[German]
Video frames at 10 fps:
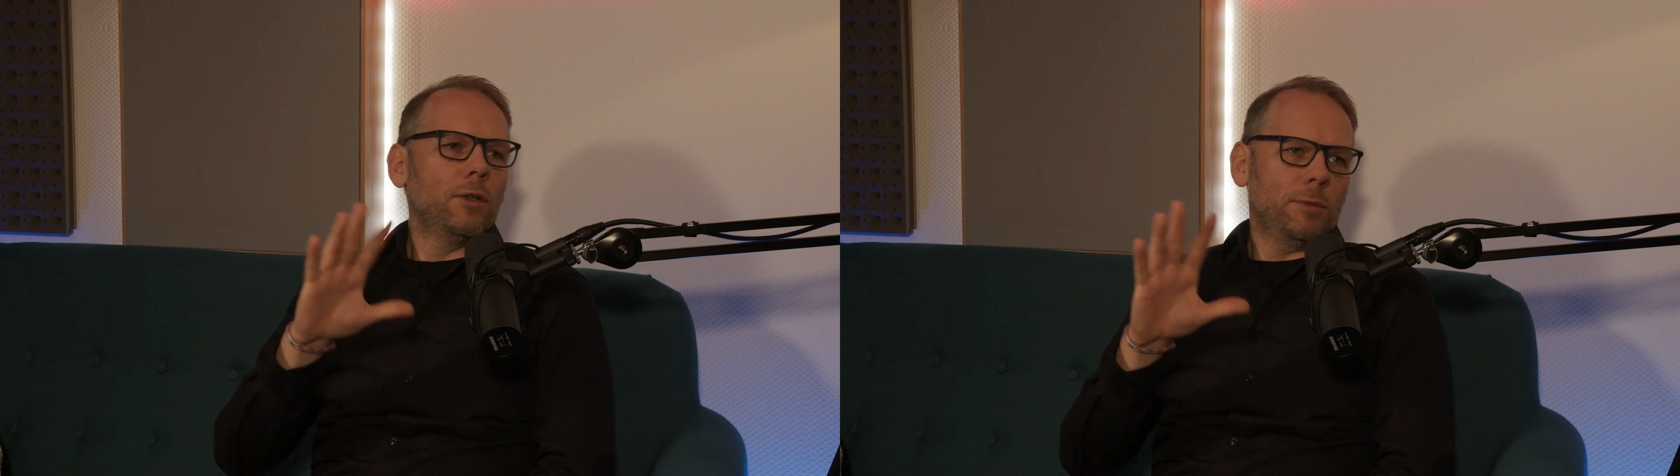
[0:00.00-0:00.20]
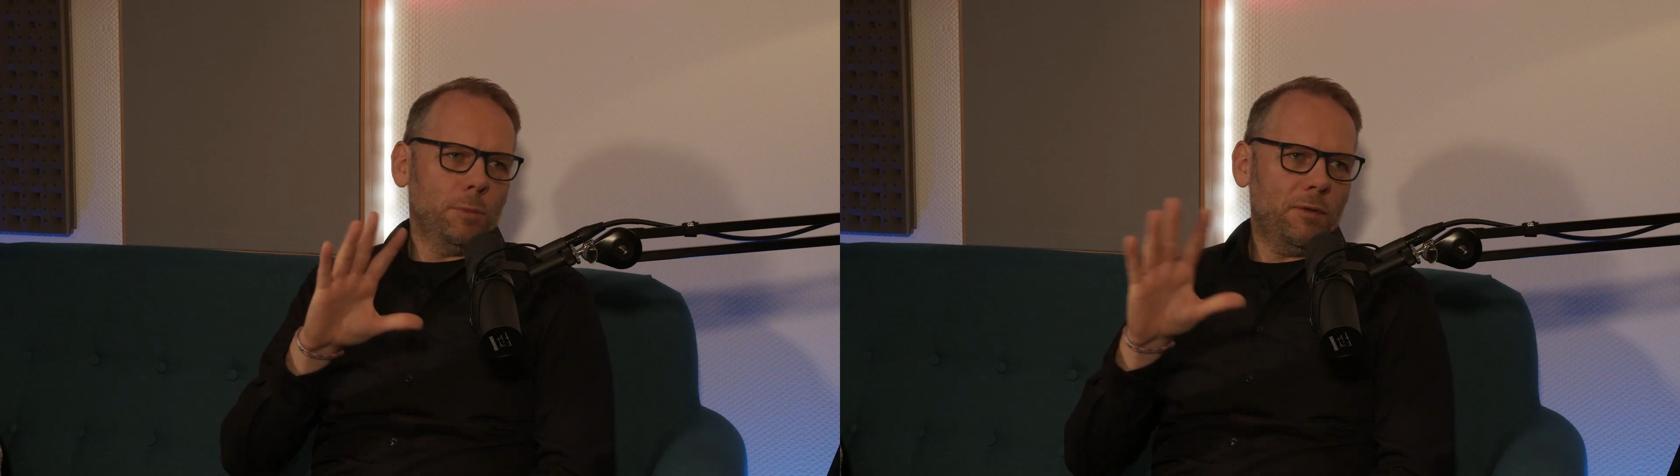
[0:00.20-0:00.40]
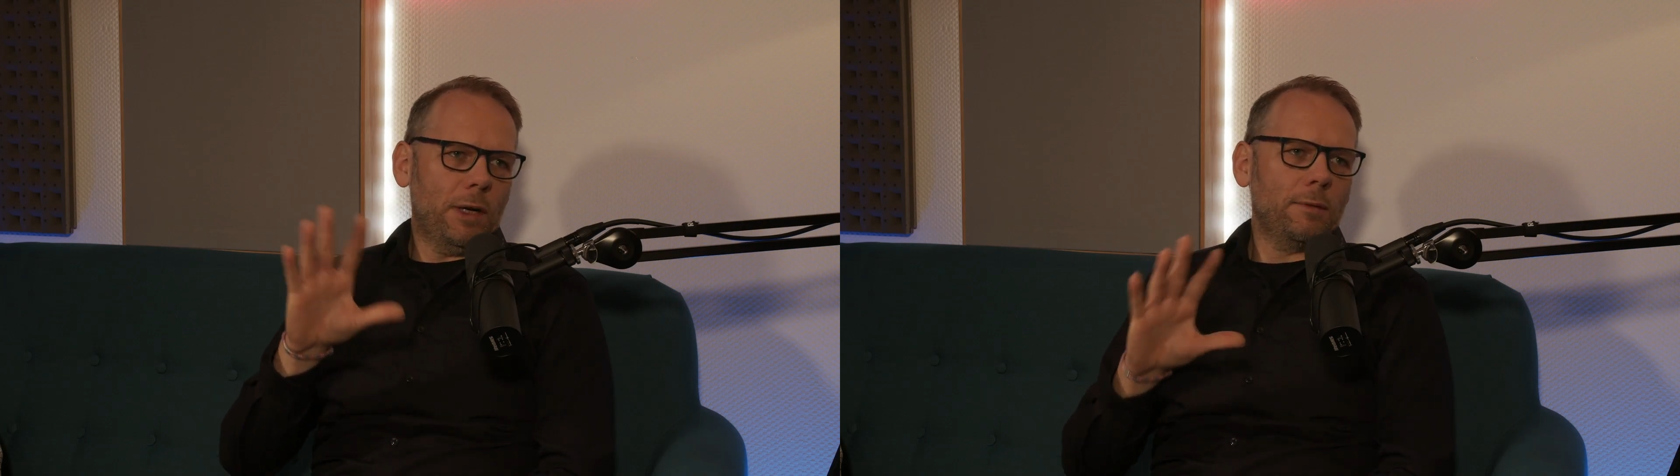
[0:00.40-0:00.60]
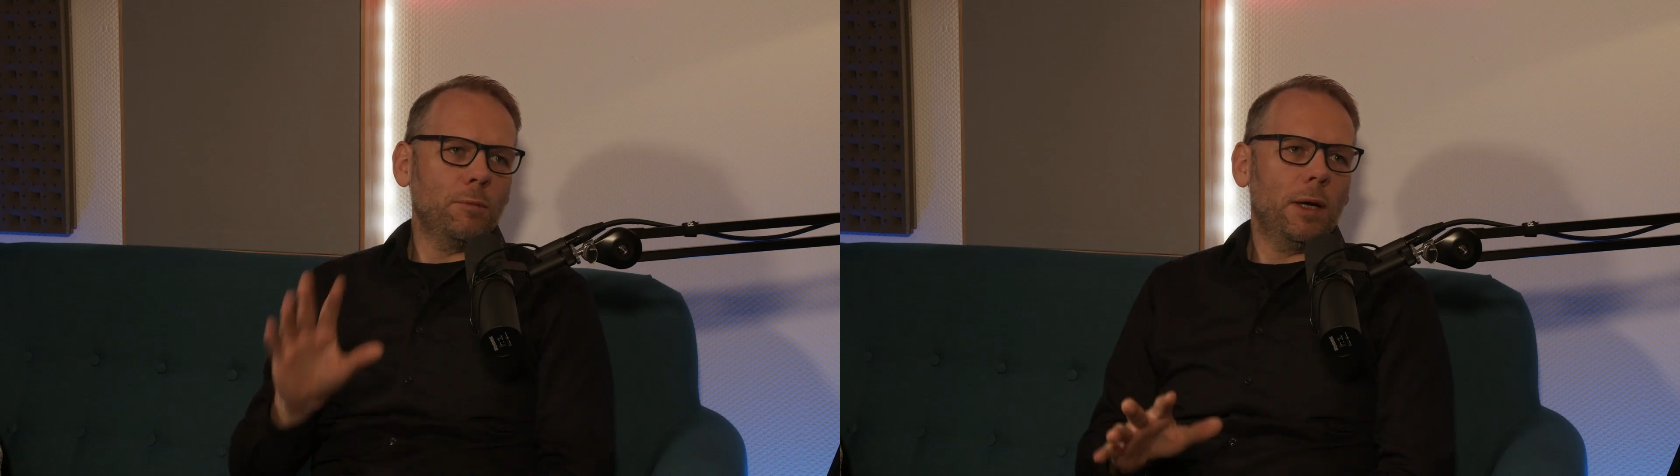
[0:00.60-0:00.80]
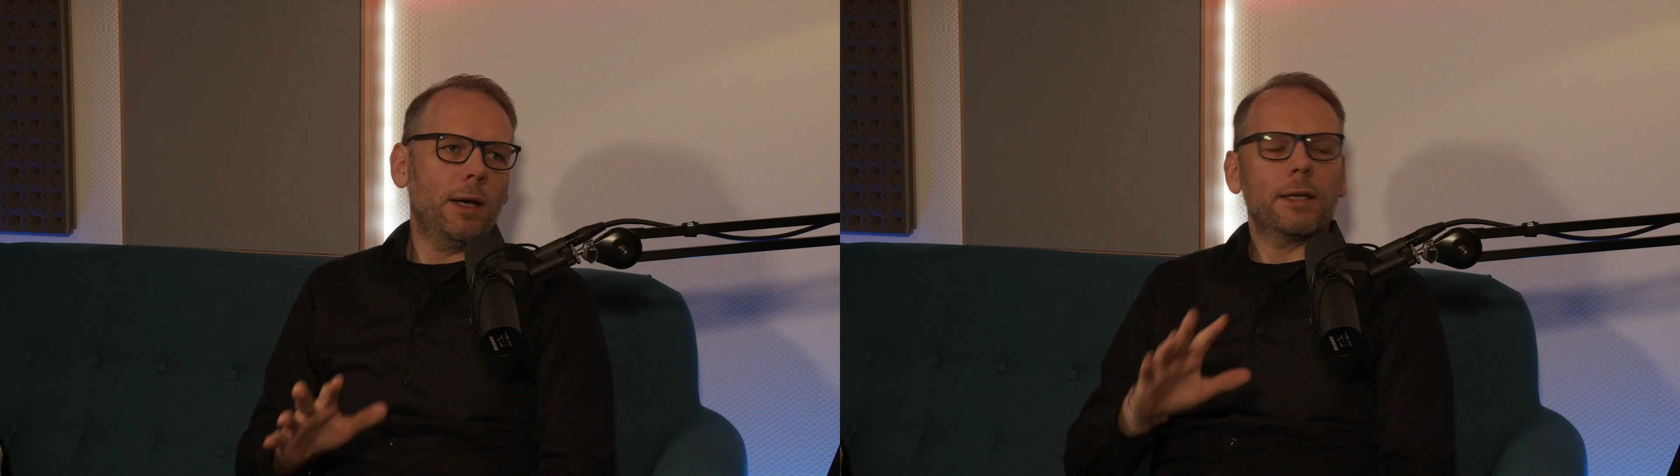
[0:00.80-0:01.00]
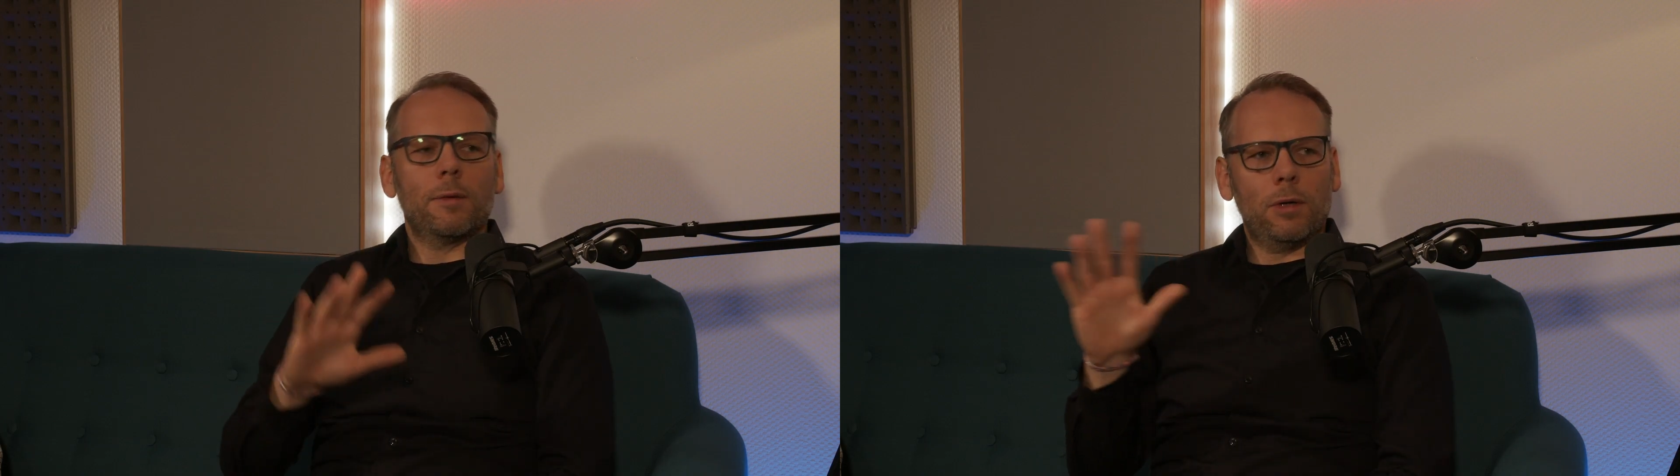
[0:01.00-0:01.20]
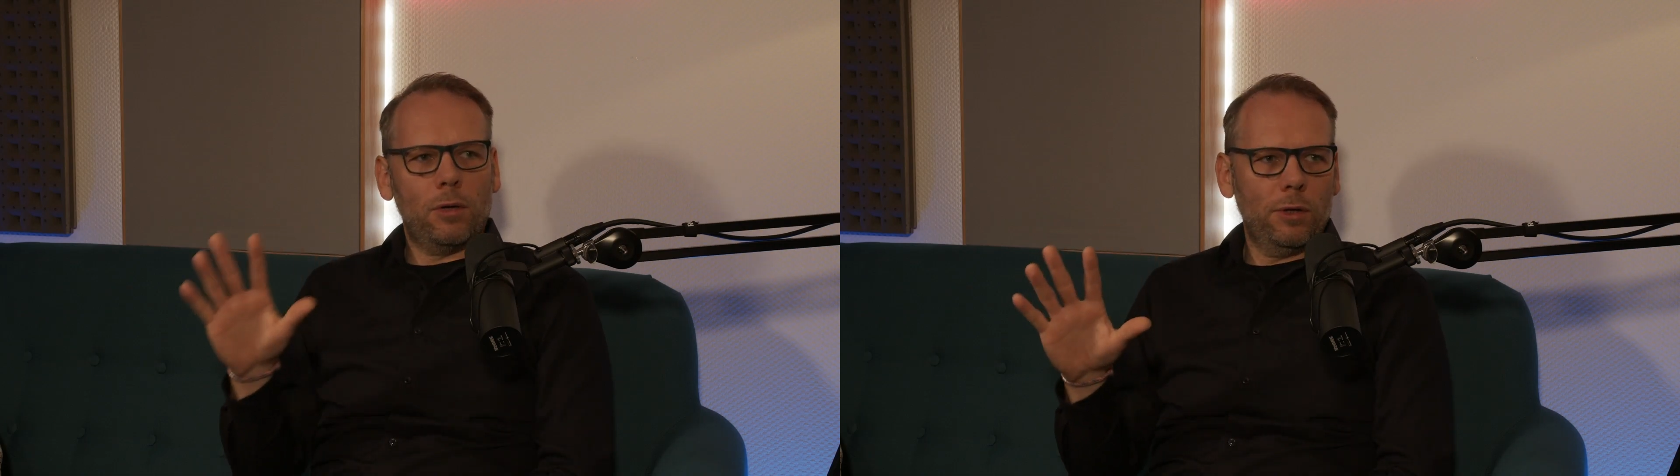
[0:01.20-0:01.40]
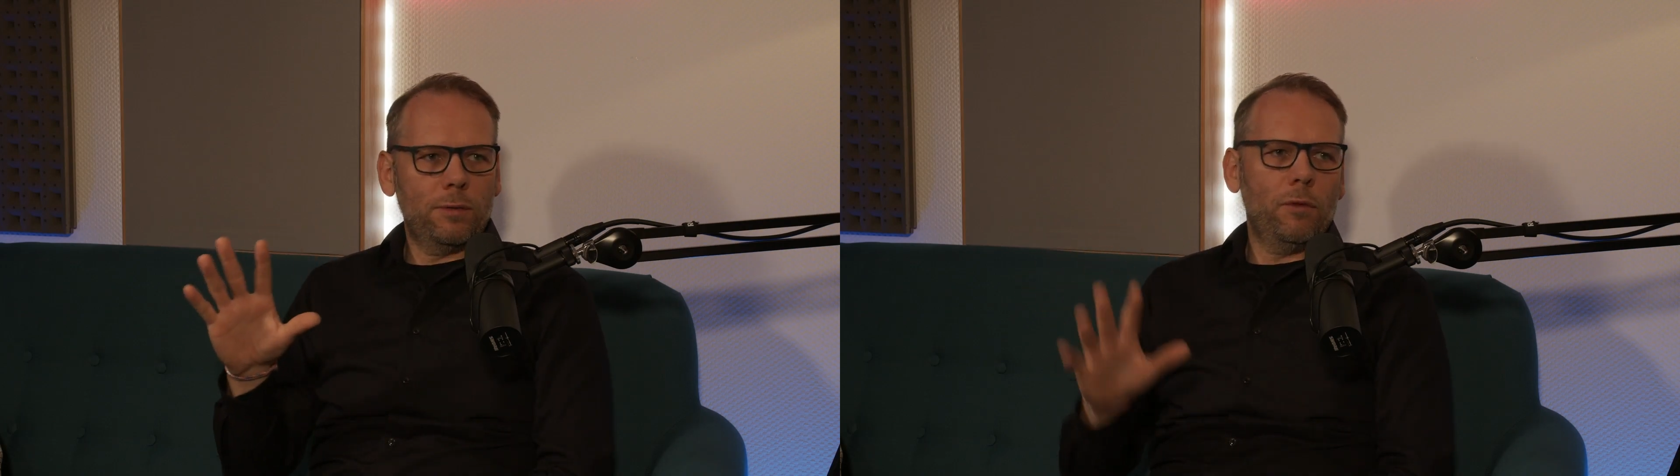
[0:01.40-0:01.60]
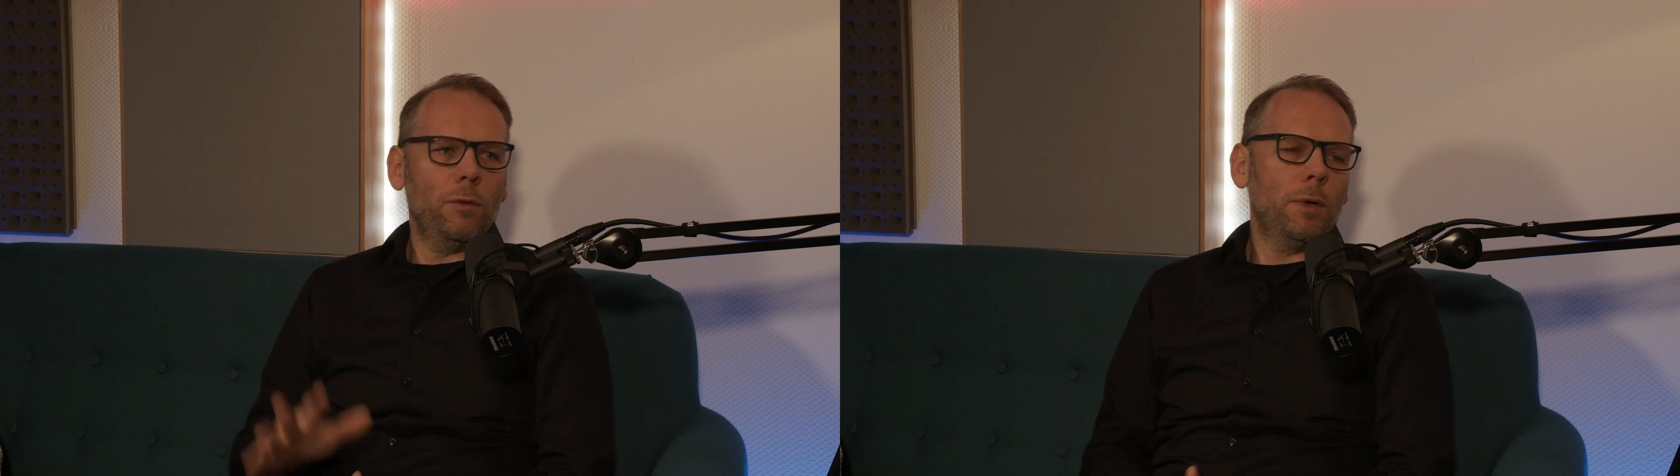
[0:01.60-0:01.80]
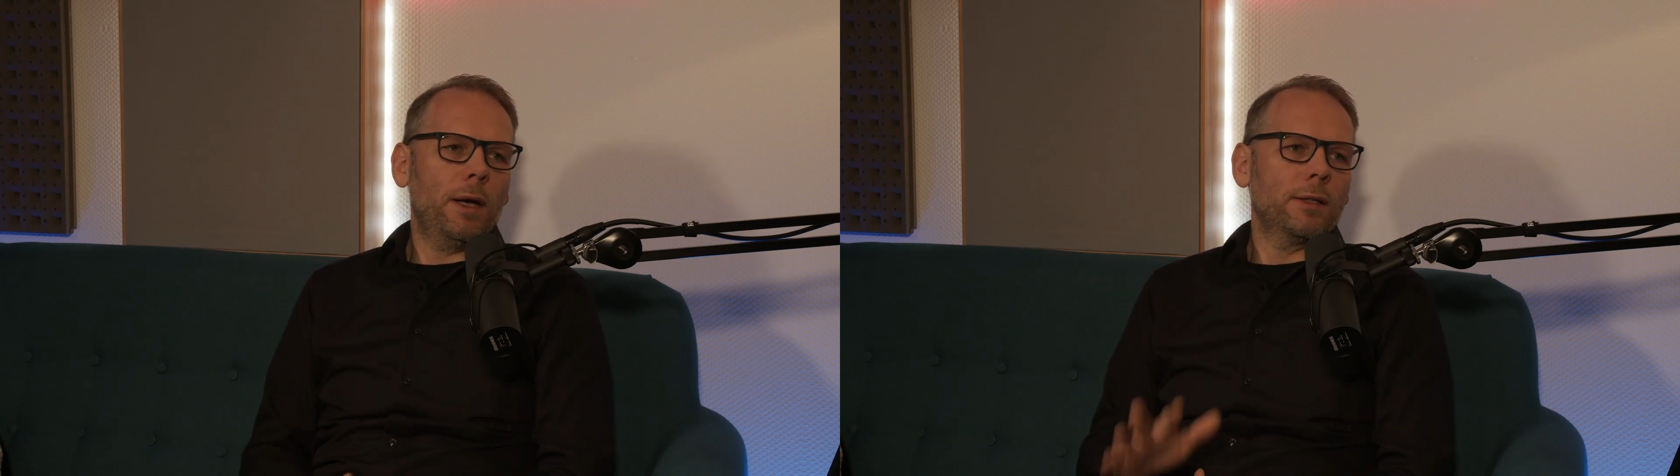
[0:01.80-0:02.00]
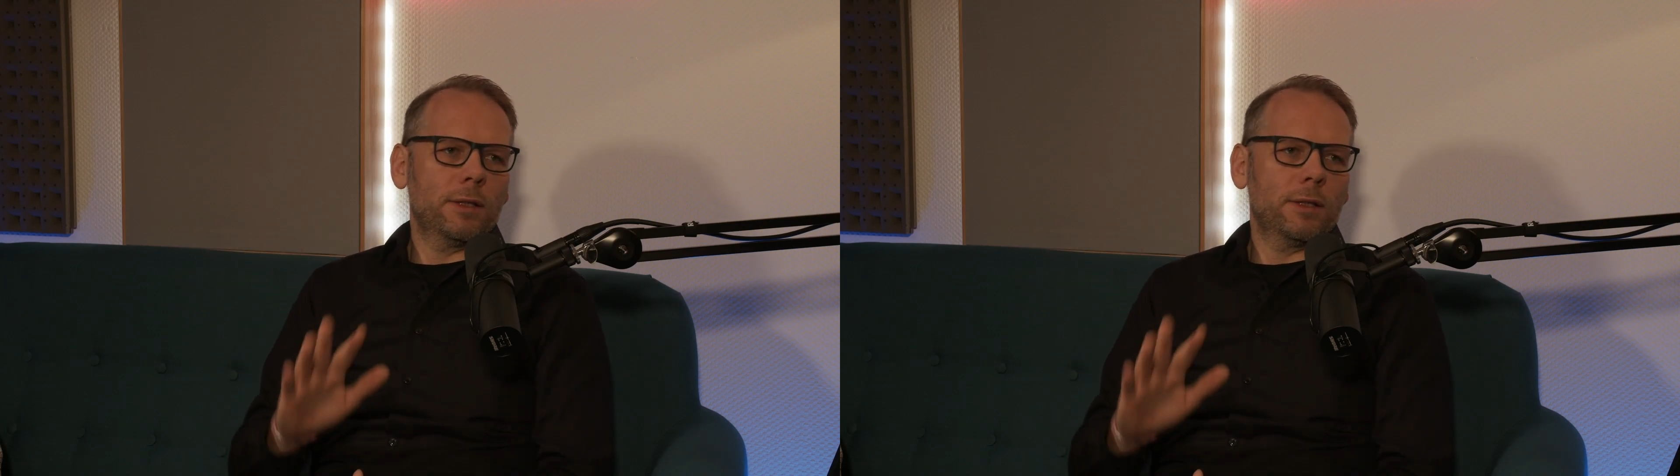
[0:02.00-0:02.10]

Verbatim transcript: aus dem privaten Bereich, aber auch aus dem Firmenbereich.